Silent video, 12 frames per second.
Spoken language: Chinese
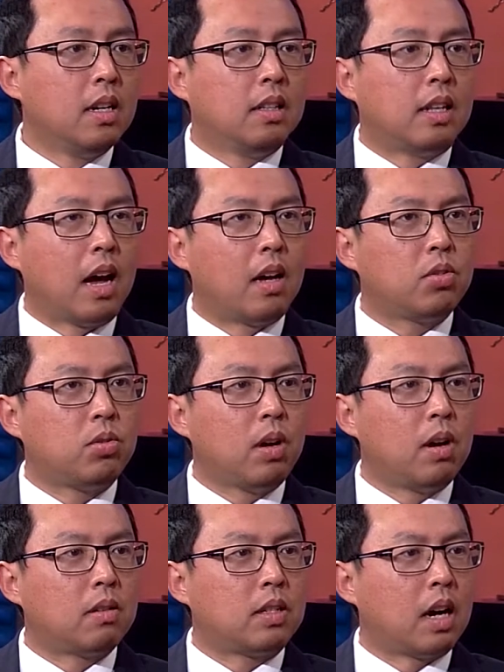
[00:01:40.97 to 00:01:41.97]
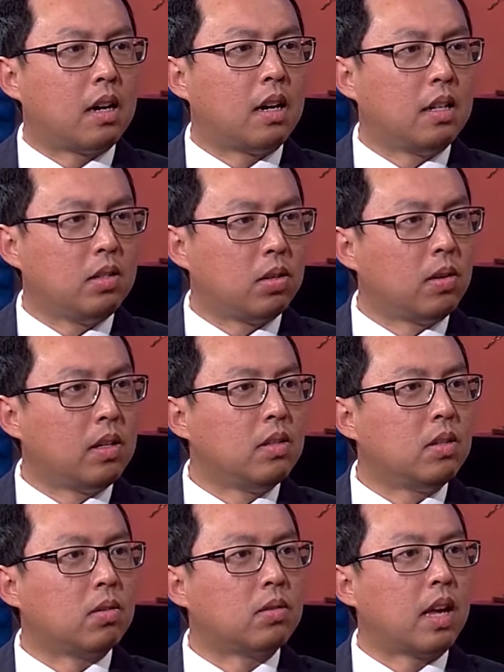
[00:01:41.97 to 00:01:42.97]
它需要长很久很
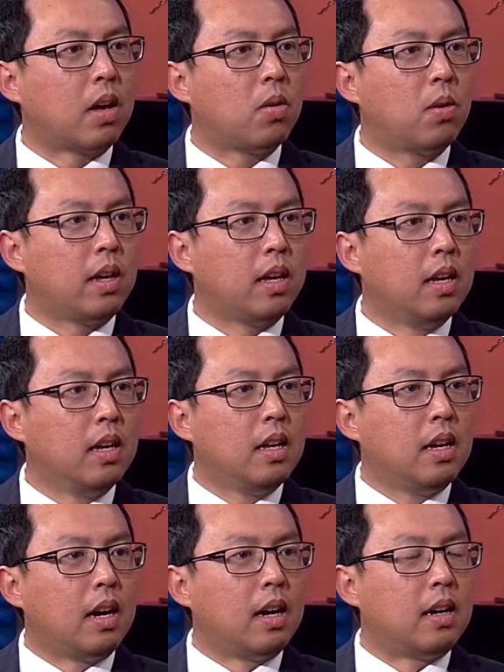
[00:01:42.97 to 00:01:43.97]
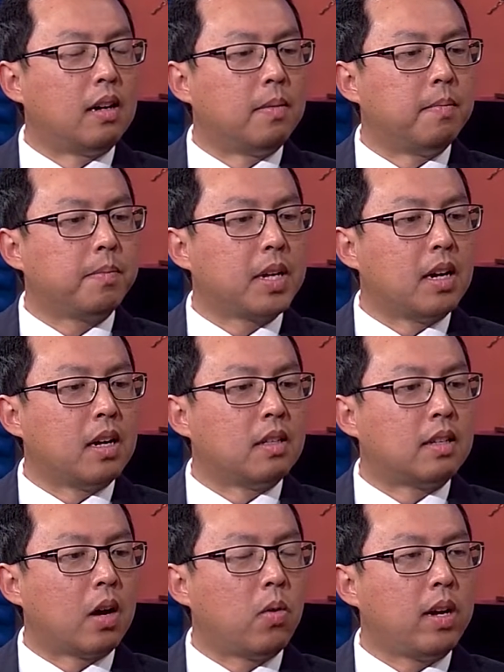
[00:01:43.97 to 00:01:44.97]
久才会，呃呃
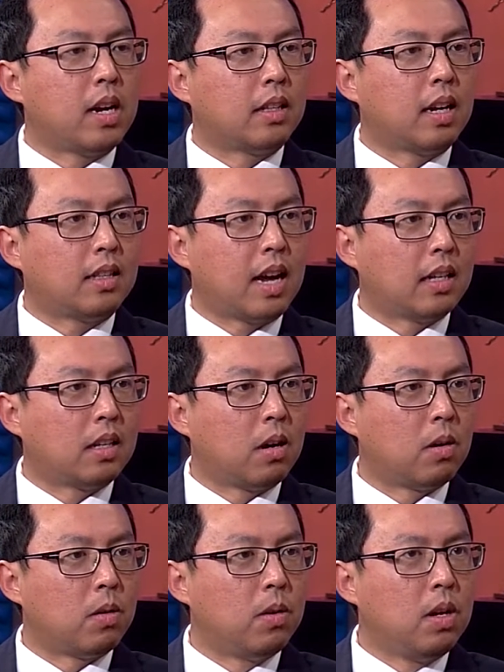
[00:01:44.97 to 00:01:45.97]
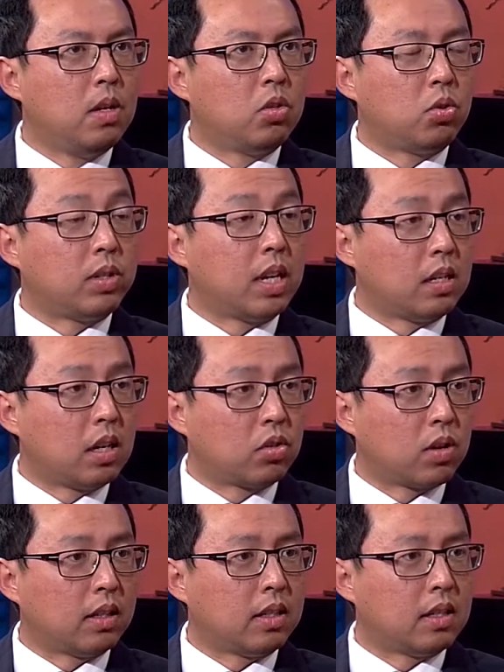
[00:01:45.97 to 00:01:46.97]
才会让它大到出现症
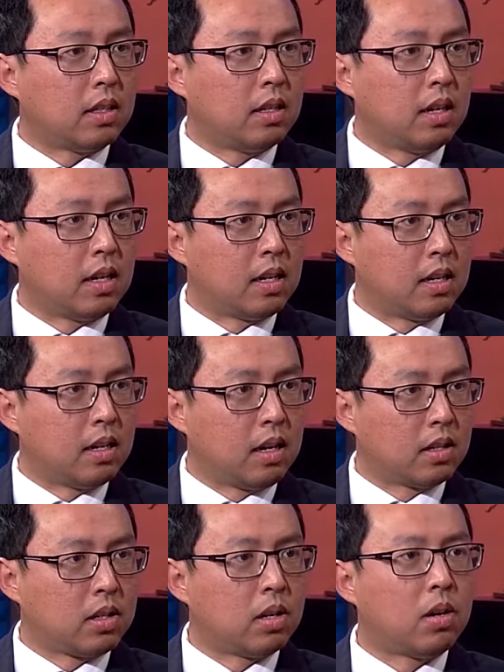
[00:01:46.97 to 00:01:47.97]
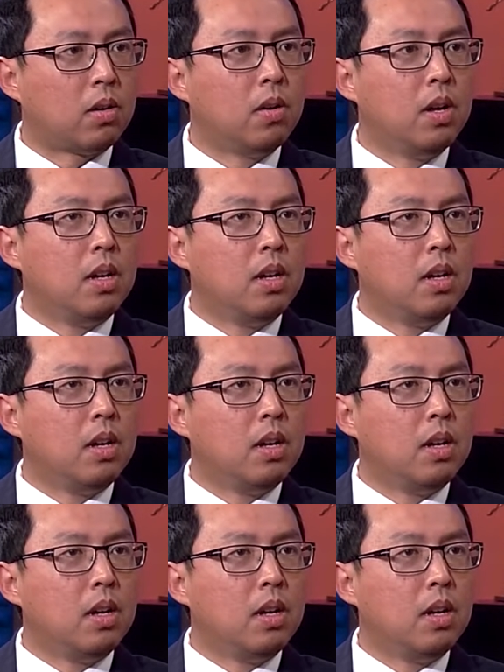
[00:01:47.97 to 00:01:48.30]
状的呃呃时候，